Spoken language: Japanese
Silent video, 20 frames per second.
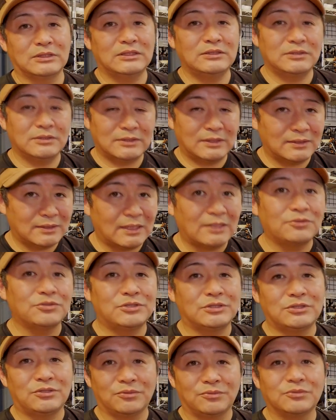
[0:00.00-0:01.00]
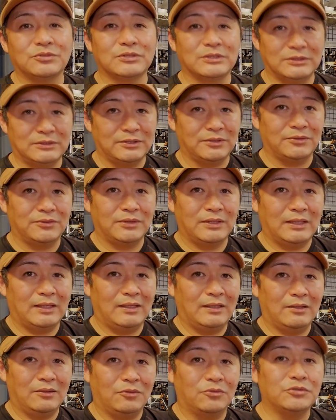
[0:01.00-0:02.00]
全然楽しいと思うんですよ。
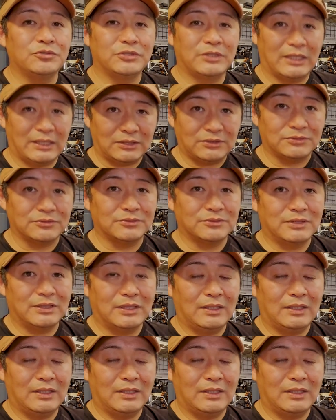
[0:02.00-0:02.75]
おそらく。